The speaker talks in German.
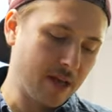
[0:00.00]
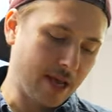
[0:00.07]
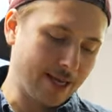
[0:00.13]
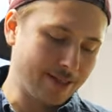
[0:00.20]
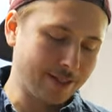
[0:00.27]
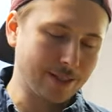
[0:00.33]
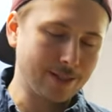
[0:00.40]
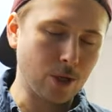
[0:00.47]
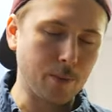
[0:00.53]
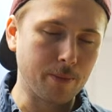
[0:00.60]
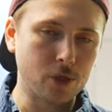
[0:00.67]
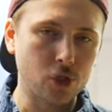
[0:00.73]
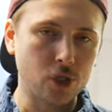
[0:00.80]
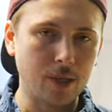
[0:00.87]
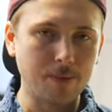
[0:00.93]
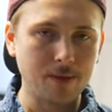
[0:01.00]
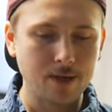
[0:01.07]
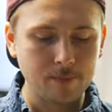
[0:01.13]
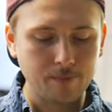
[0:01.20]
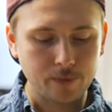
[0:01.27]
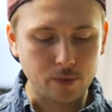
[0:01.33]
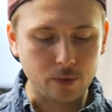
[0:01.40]
esse ich das auch mit
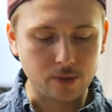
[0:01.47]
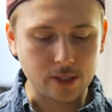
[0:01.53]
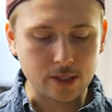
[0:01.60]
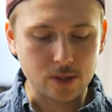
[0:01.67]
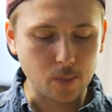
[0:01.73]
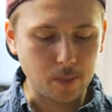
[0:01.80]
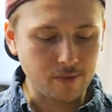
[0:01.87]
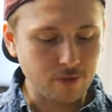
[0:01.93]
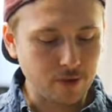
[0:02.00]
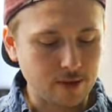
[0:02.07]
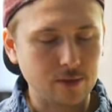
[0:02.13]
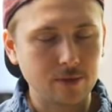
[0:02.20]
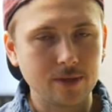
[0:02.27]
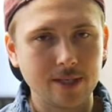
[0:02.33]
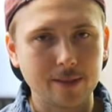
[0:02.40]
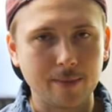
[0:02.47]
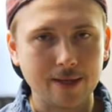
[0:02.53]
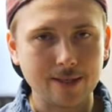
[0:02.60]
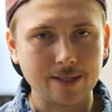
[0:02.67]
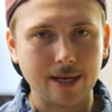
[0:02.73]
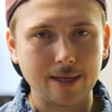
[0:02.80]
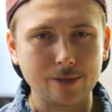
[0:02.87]
Stäbchen und die Suppe wird natürlich im
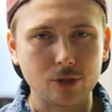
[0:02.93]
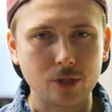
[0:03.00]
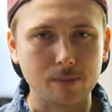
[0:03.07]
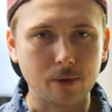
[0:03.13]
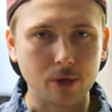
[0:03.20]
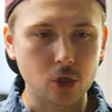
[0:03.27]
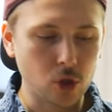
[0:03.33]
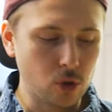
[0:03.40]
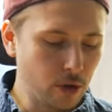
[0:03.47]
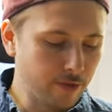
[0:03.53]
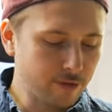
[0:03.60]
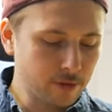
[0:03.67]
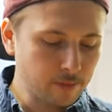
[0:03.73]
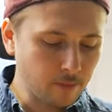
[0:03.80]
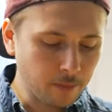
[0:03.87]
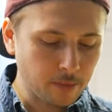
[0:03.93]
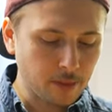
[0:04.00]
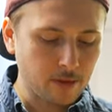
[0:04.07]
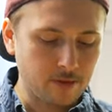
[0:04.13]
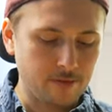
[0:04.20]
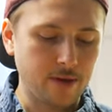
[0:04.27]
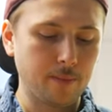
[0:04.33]
Asiatischen immer geschlürft.
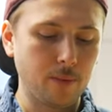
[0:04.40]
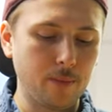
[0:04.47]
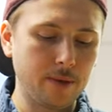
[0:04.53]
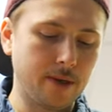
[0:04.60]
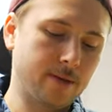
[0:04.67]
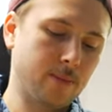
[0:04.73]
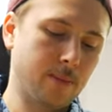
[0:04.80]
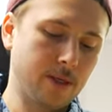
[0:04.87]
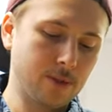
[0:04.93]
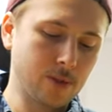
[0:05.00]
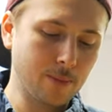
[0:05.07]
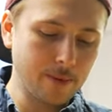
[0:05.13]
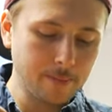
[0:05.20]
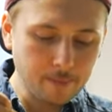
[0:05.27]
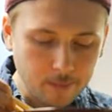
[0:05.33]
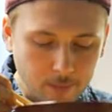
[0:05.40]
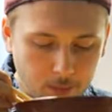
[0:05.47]
Deswegen probiere ich jetzt mal die Suppe.